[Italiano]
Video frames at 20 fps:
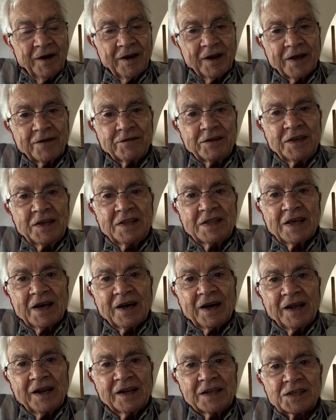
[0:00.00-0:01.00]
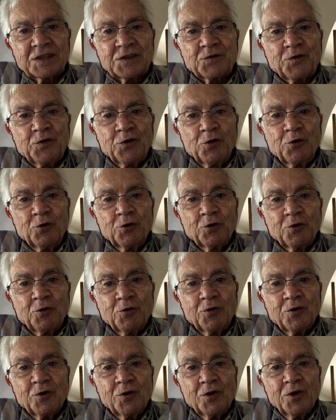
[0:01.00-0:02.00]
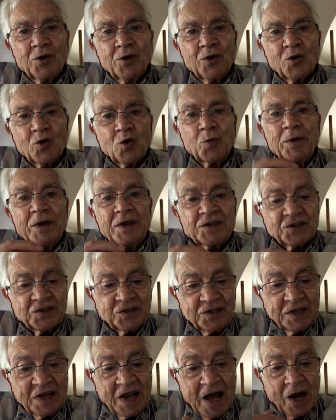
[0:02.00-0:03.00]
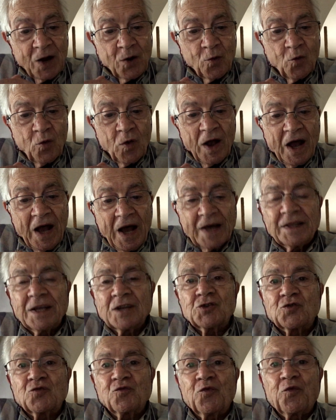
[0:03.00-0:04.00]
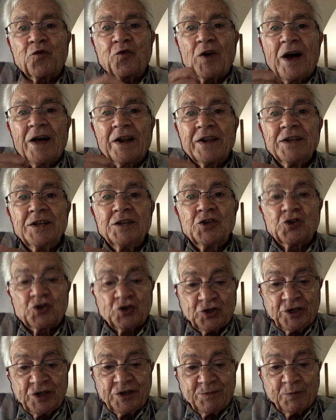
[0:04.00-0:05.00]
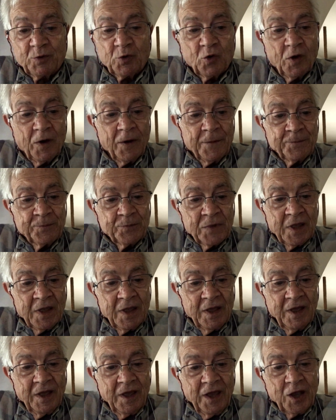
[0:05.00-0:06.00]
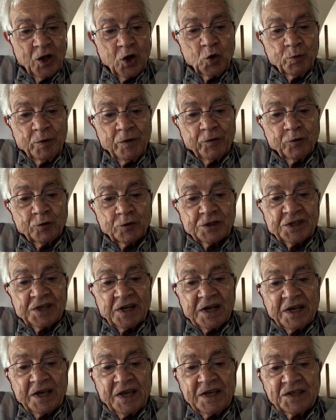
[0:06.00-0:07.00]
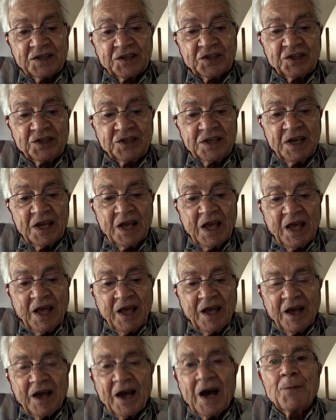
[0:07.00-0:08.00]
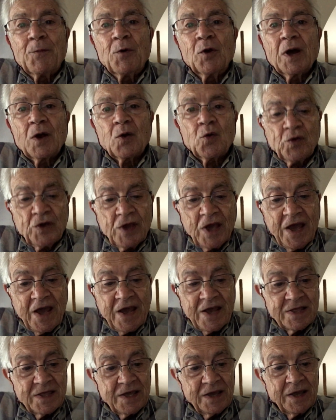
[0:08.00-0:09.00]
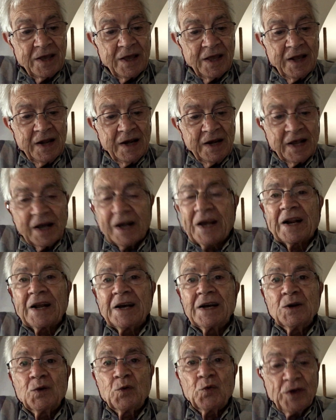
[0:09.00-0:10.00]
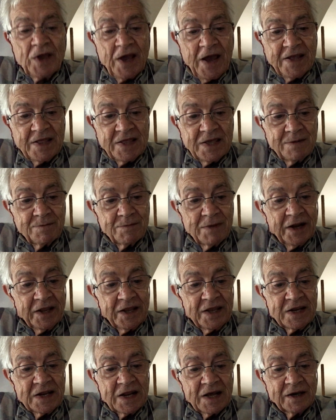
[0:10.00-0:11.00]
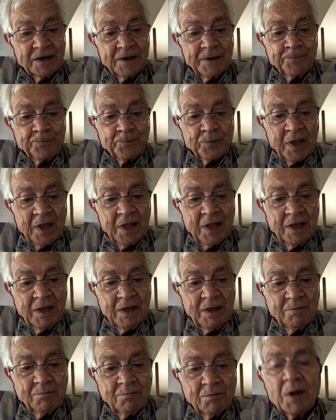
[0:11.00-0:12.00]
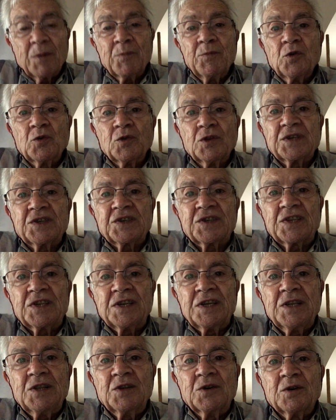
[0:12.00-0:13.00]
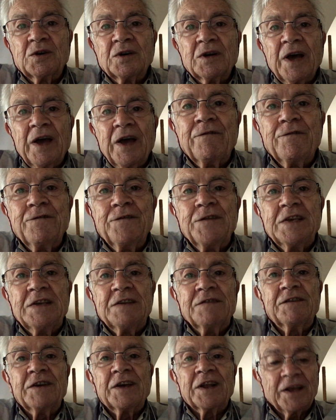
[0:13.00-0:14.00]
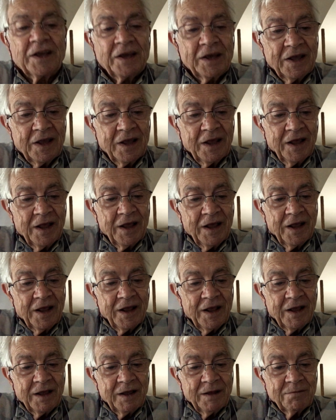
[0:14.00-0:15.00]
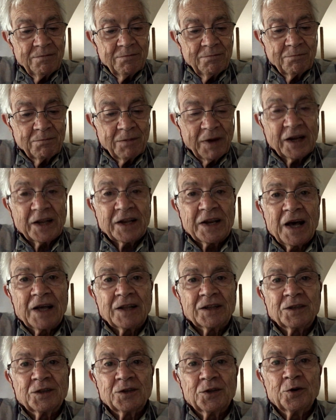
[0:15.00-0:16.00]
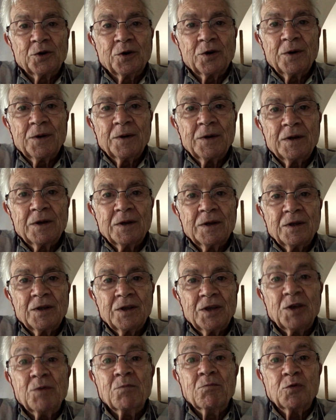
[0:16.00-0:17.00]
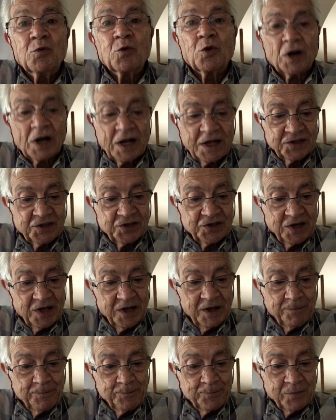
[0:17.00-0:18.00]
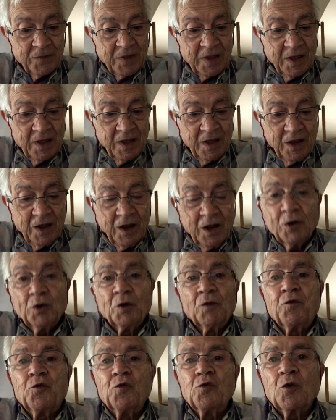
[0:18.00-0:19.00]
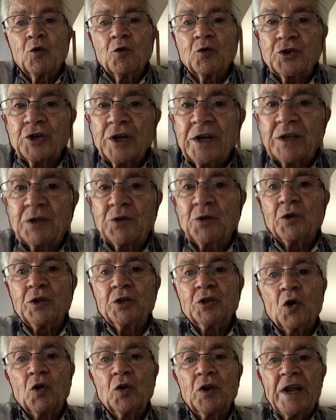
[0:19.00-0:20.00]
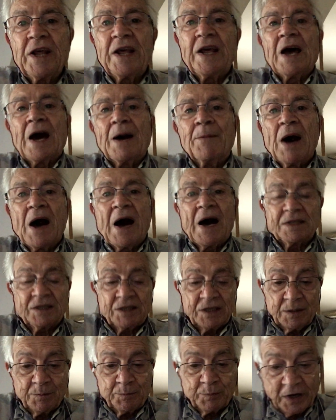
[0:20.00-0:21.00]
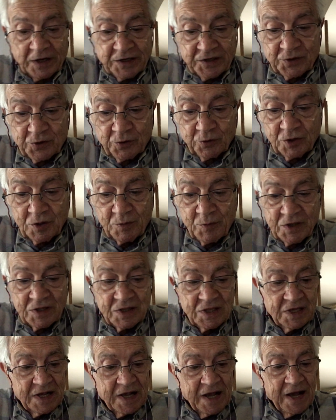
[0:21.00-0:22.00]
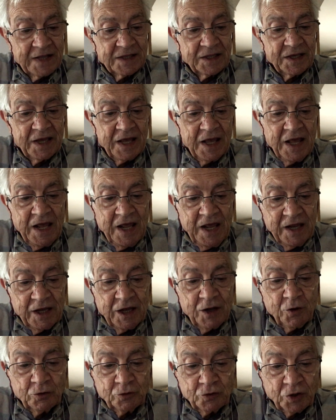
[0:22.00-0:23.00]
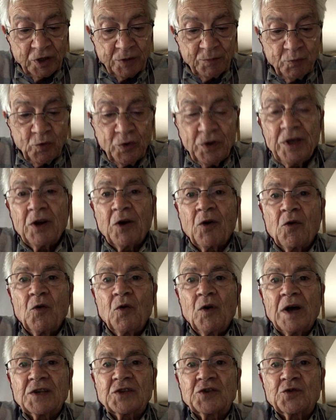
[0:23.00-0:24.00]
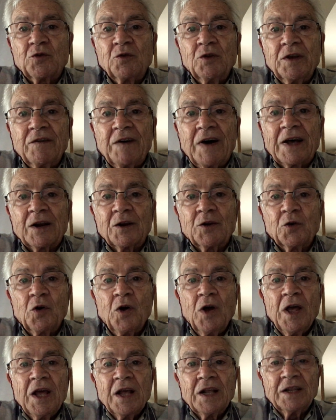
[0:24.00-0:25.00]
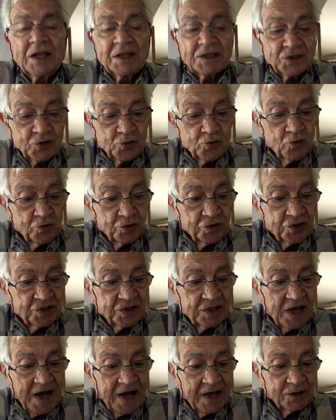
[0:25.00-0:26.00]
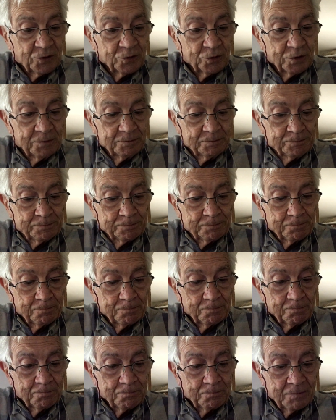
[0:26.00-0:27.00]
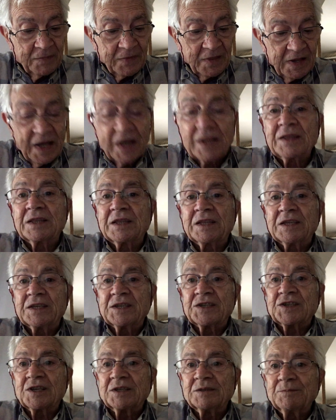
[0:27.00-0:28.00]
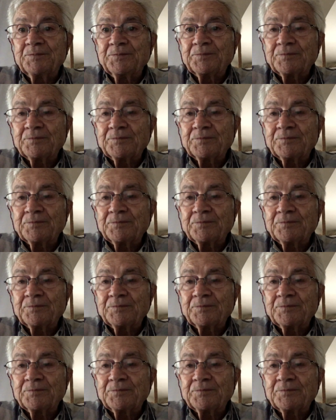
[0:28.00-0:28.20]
La vita la sfioro come essi l'acqua ad acciuffare il cibo. E come forse anch'essi amo la quiete, la gran quiete marina, ma il mio destino vivere, balenando in burrasca. Non furono certo le donne amate e presto dimenticate che contribuirono a sollevarlo dal suo stato. Attesa.